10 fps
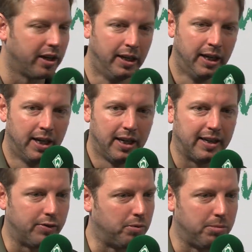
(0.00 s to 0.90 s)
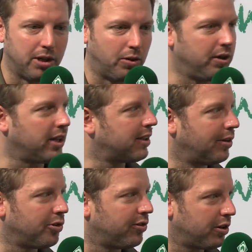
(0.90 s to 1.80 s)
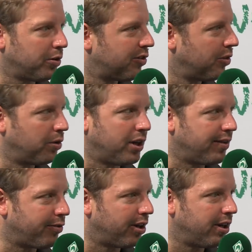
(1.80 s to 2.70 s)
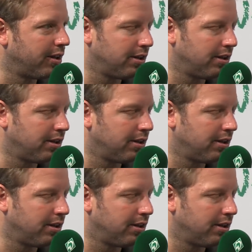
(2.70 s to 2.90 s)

Mhm. Da würden mir 100.000 Situationen einfallen,